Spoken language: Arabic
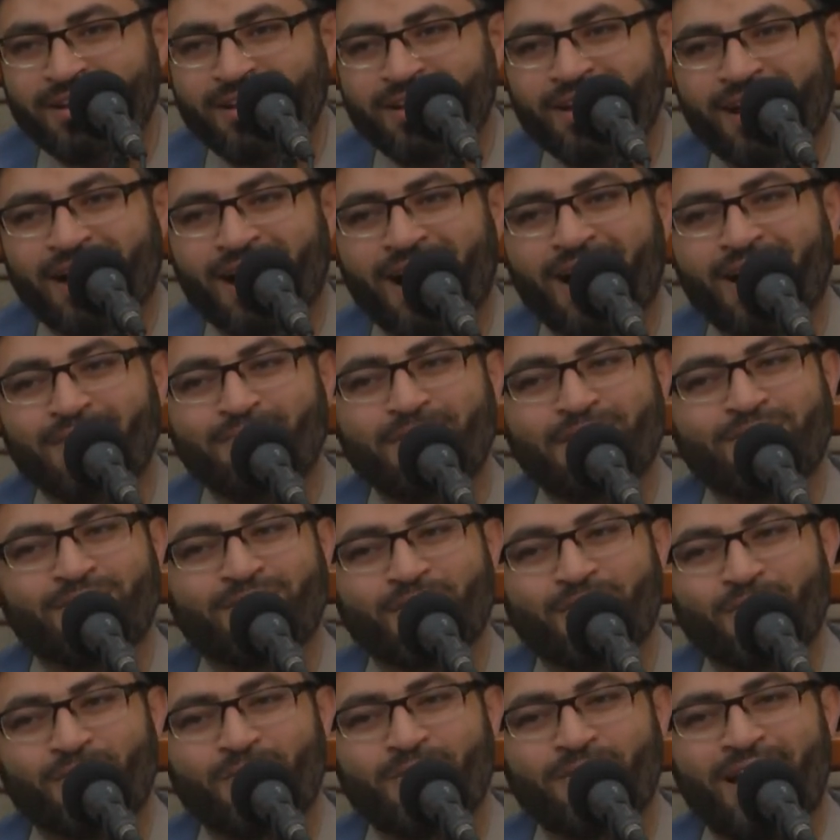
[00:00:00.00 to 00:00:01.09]

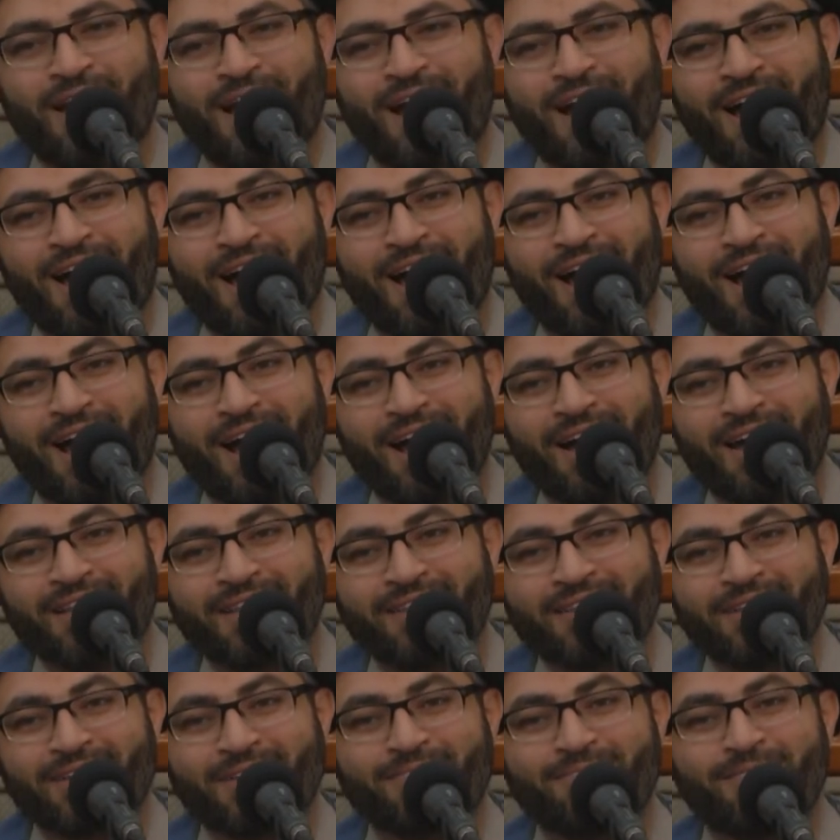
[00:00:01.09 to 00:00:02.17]
مسؤولا
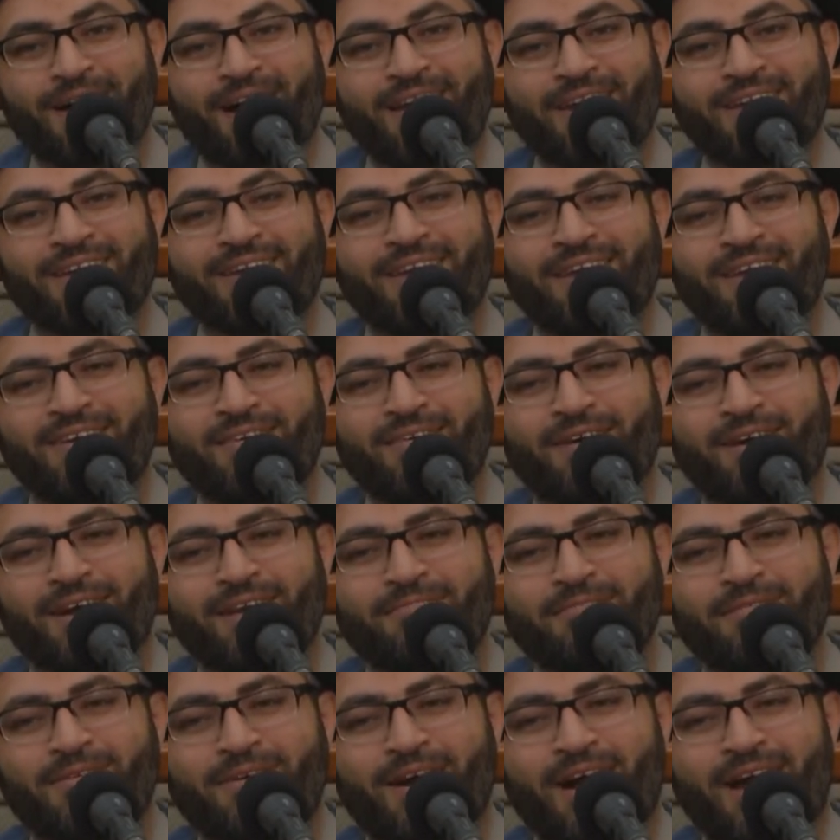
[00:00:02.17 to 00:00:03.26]
دير بالك أيها
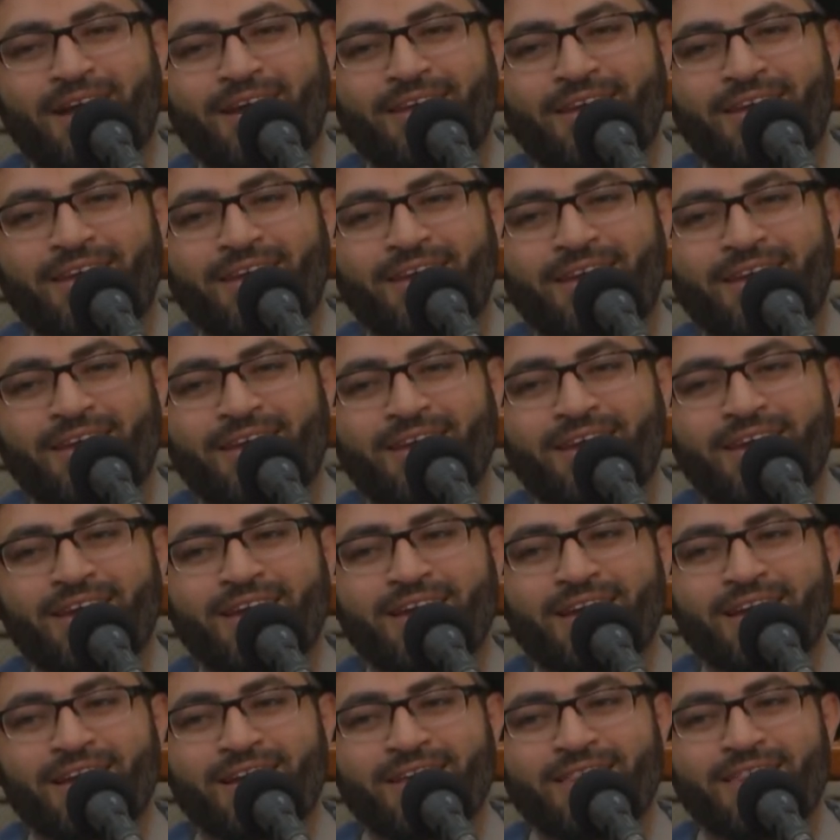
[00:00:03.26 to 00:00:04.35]
الموالي
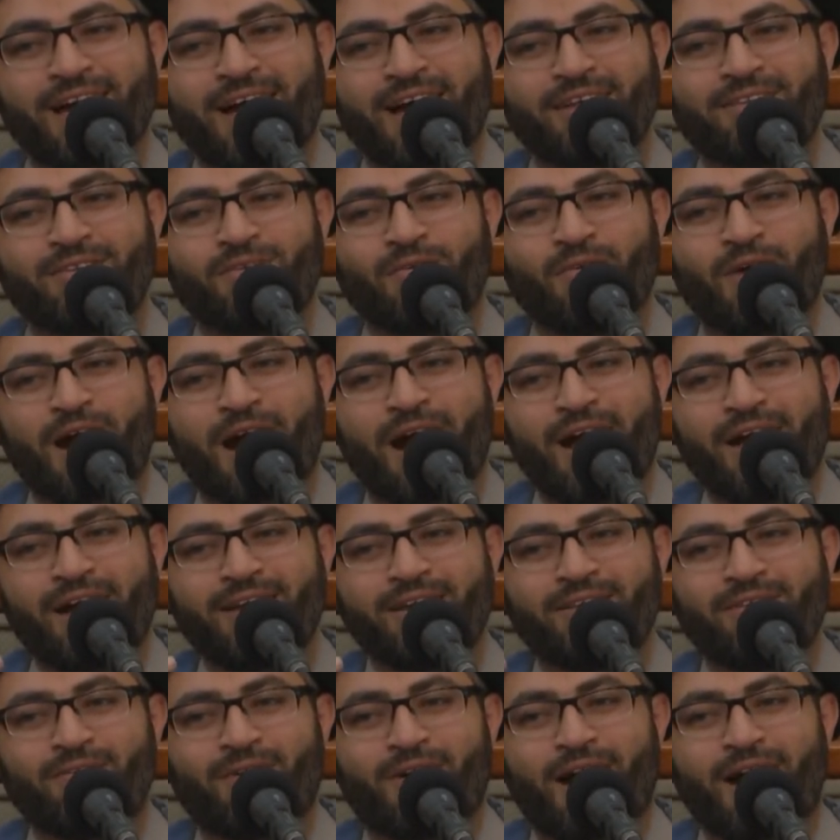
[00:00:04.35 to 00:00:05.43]
إذا
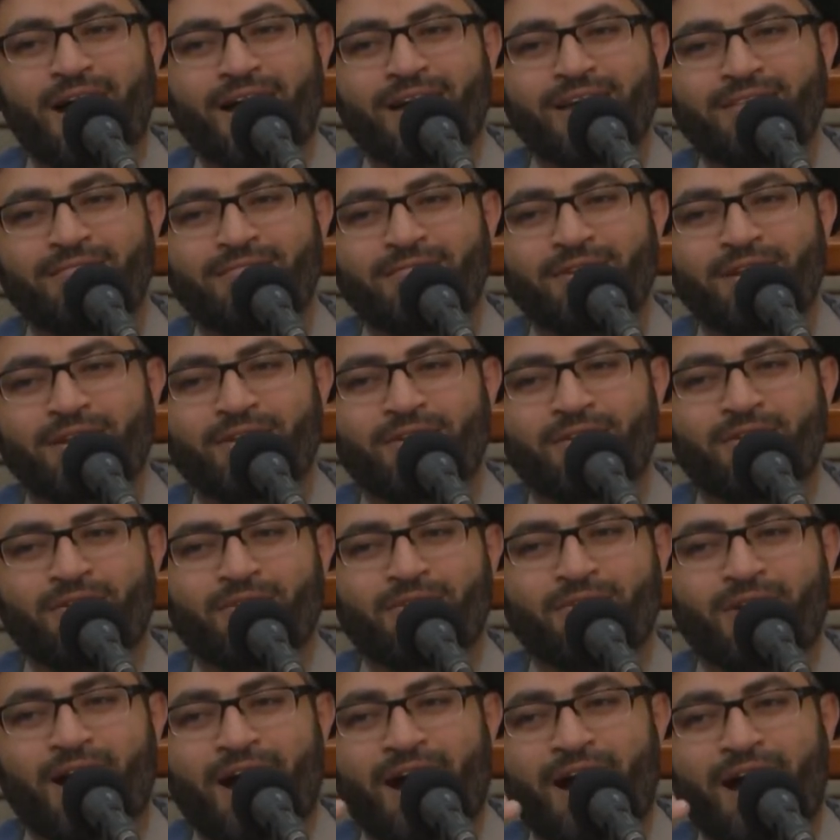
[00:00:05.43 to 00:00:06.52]
تواعد واحد من
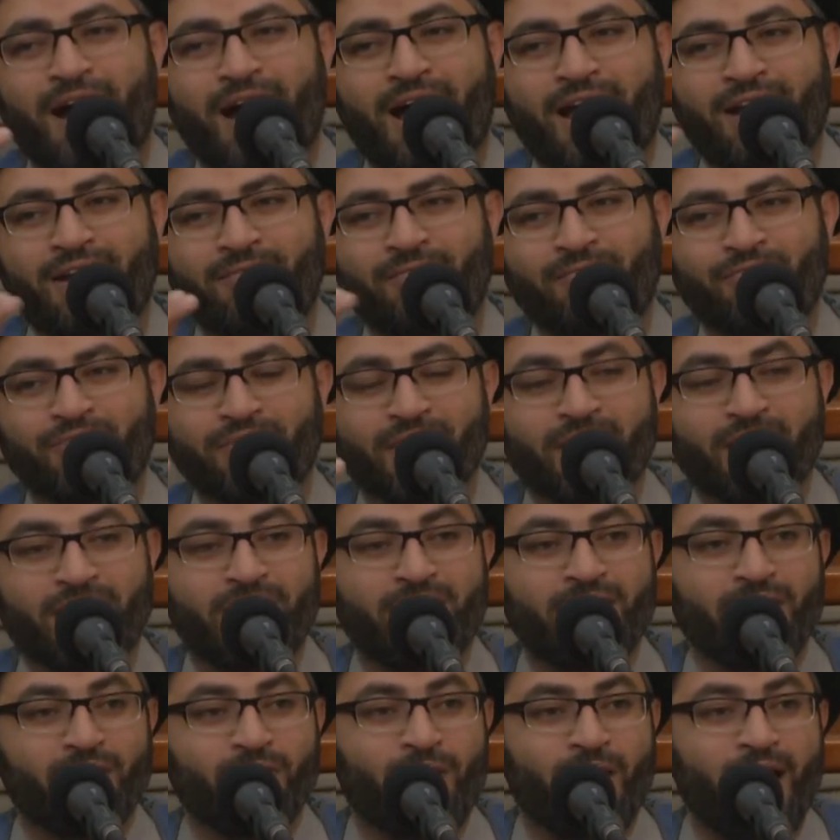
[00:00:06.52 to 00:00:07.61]
الخوان
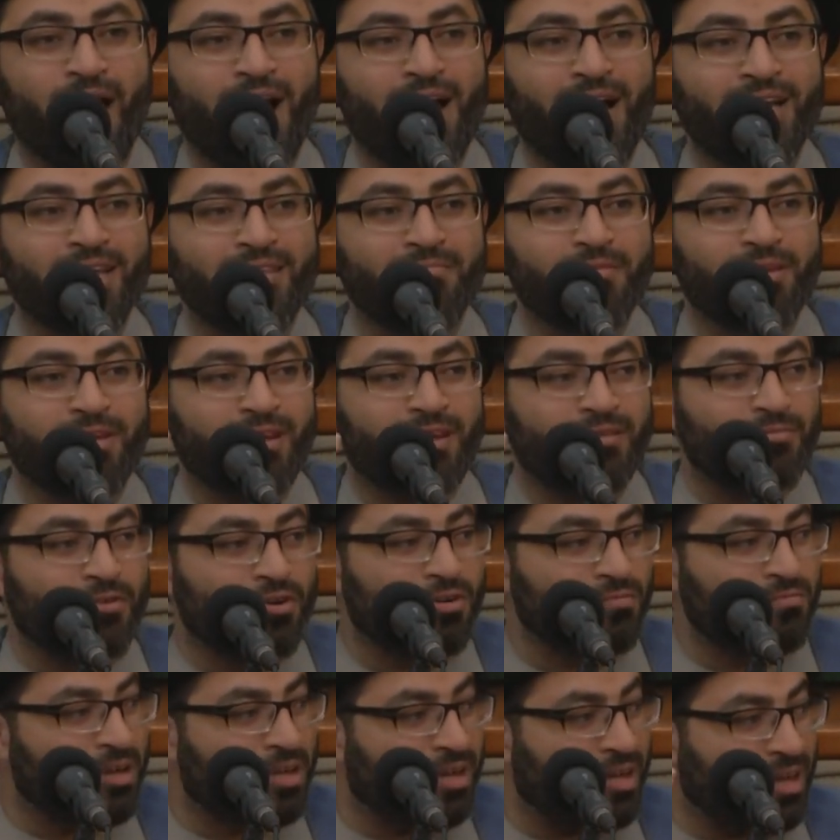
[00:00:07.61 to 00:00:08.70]
واحد من
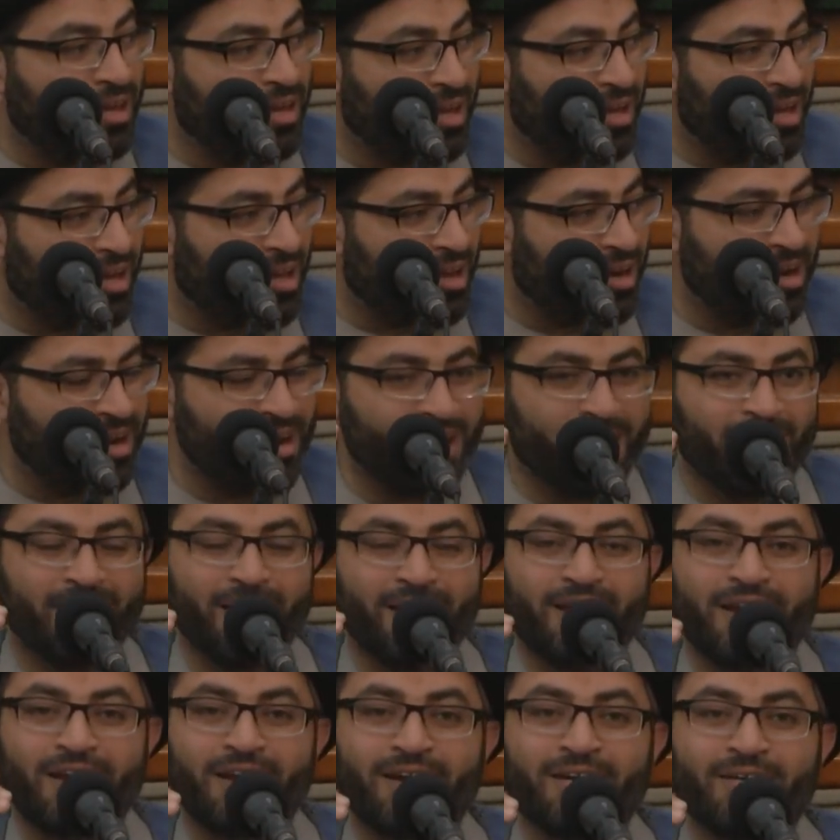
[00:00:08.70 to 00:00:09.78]
المؤمنين
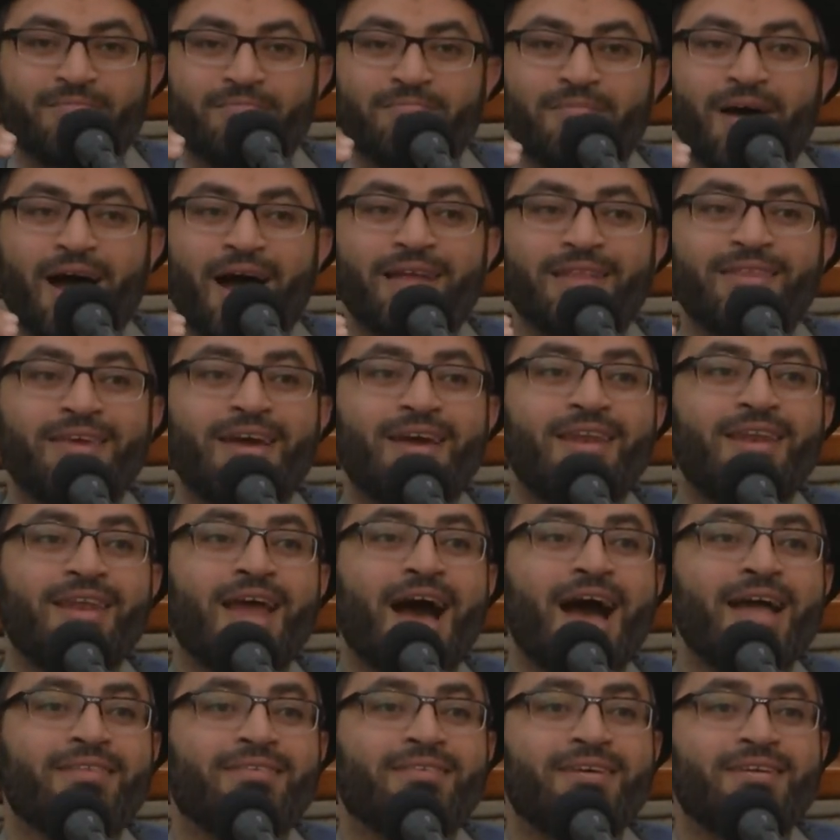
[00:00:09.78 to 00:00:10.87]
بعدين
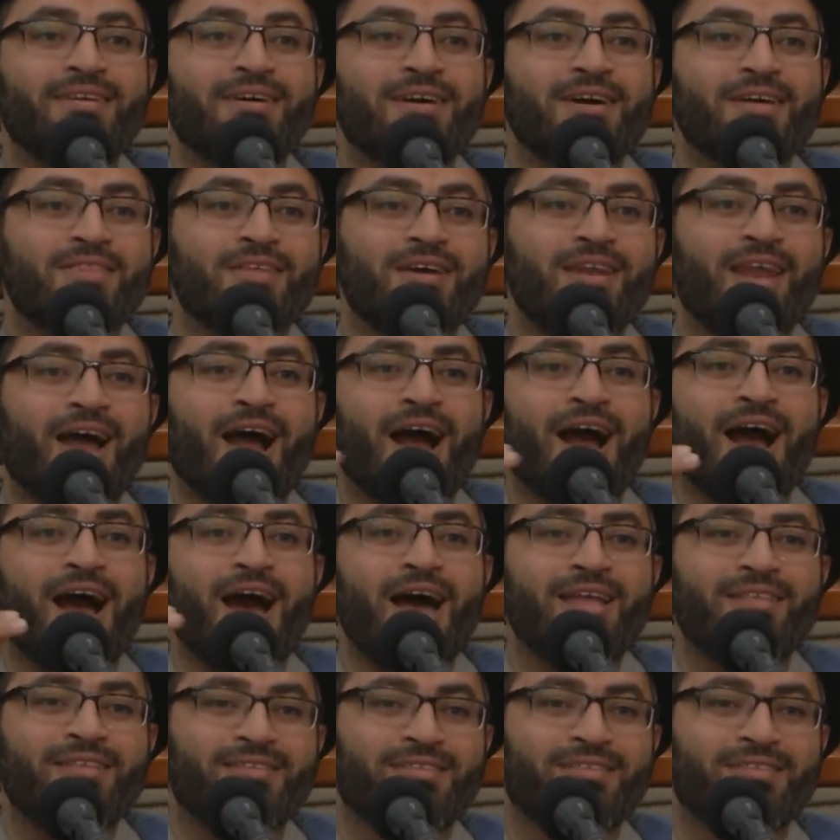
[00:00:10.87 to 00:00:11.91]
لا تنقض العهد